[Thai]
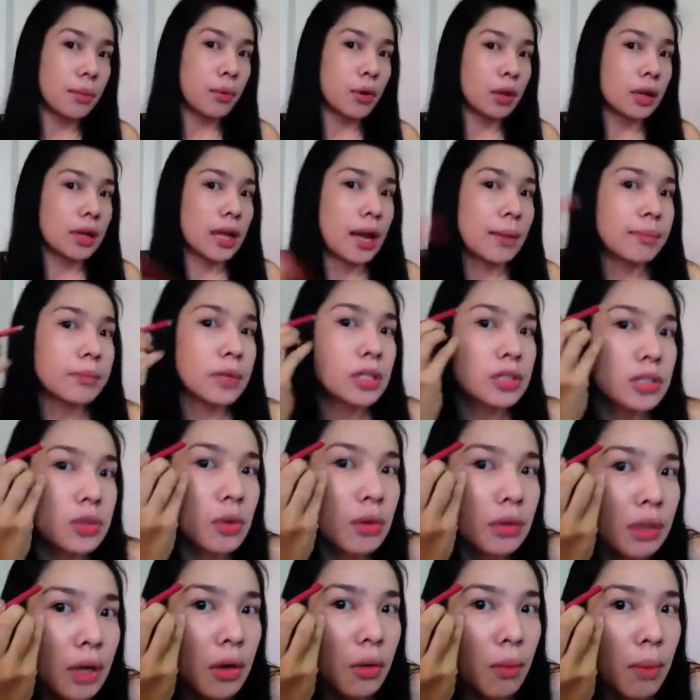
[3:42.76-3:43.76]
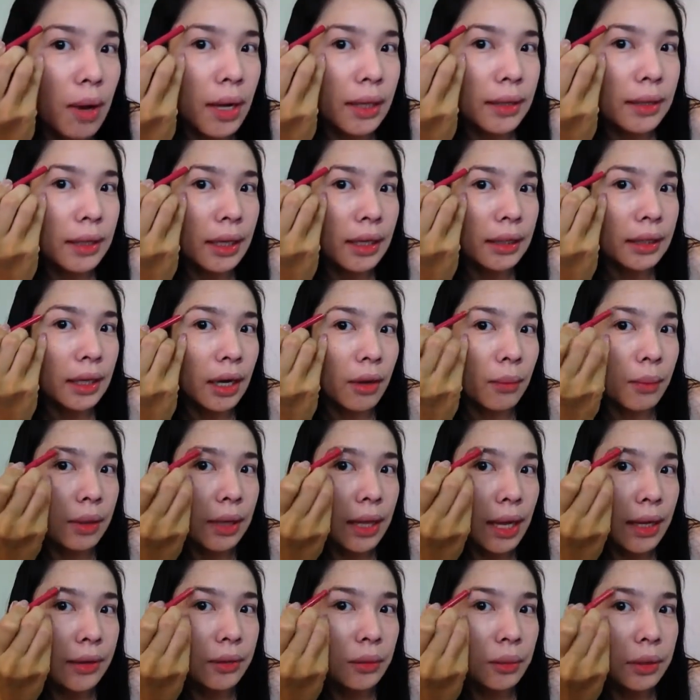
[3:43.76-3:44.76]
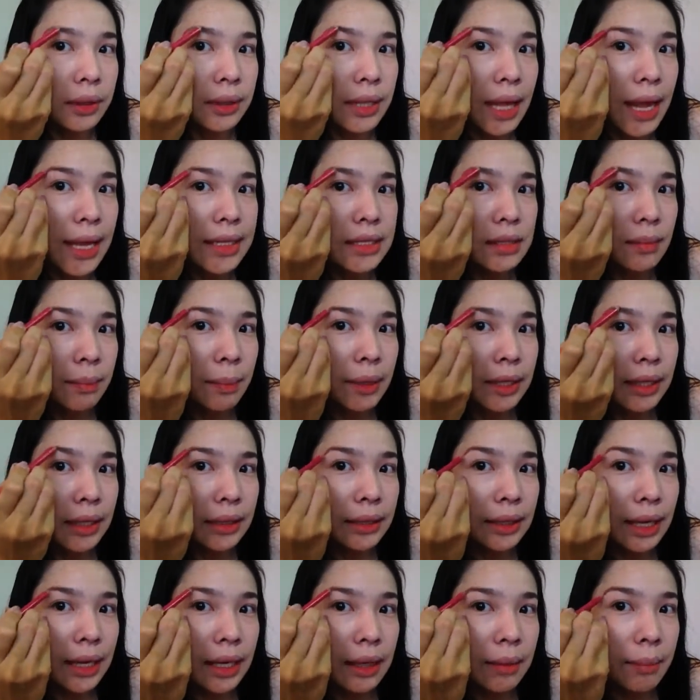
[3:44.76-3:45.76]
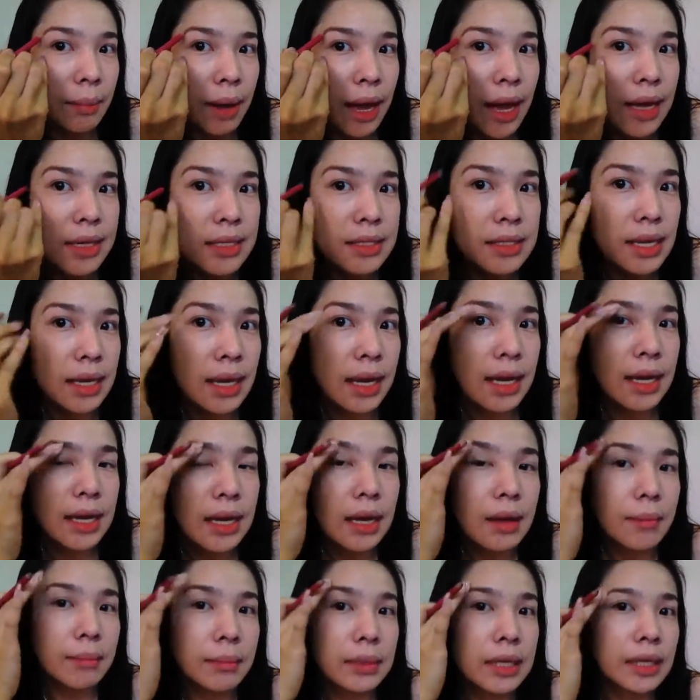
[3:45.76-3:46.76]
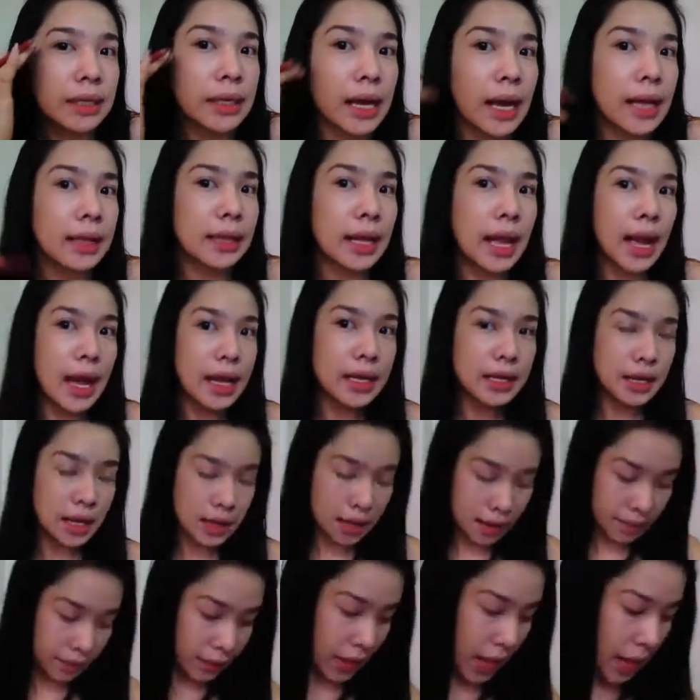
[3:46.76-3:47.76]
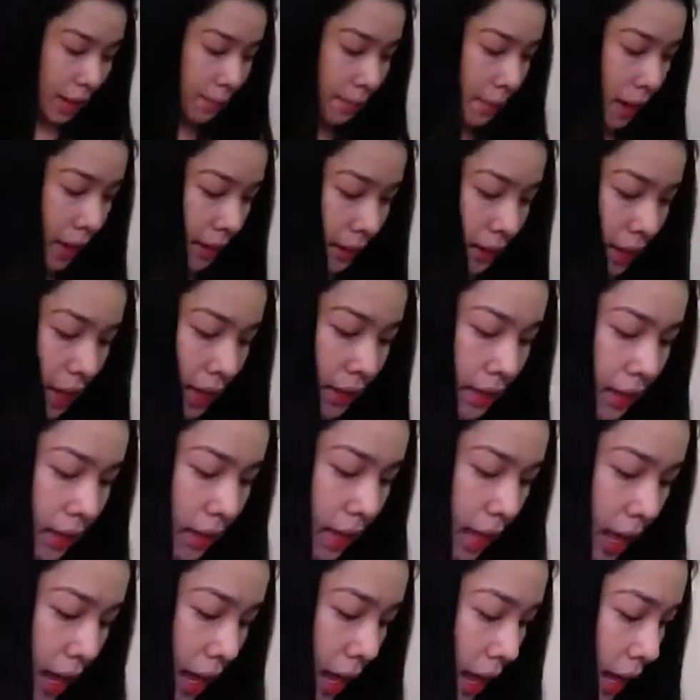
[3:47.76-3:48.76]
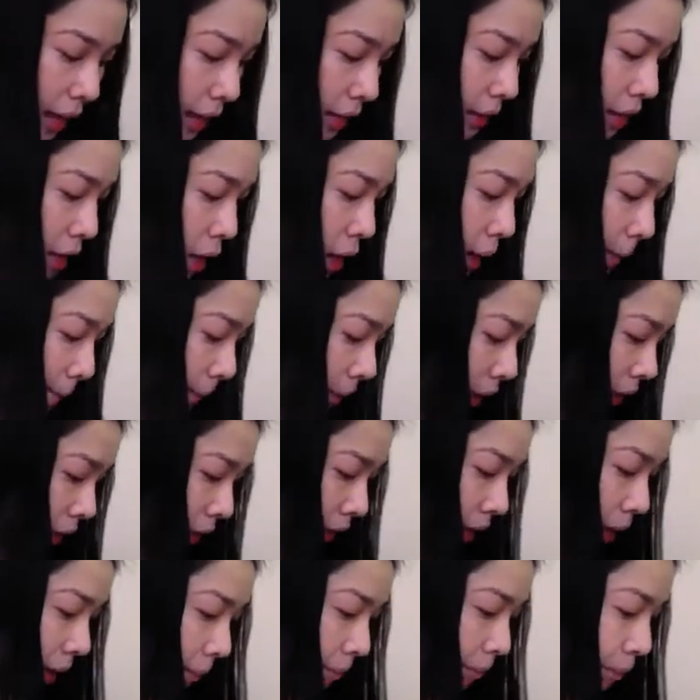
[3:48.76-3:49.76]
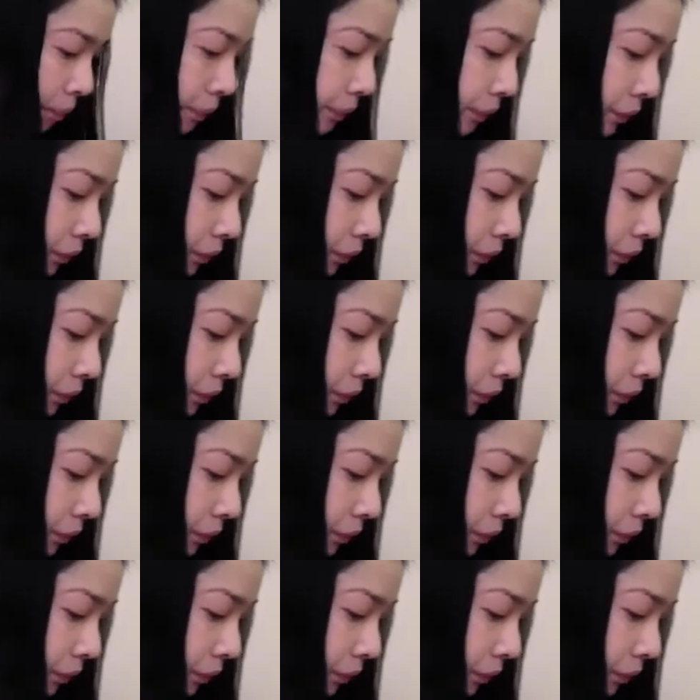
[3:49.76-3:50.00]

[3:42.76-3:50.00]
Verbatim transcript: ผลลัพธ์ในช่วงกลางวันนะคะเวลาโดนแดดจะเป็นยังไงบ้างจะมีการหน้าเยิ้มหน้ามันหน้าละลาย เหมือนกับ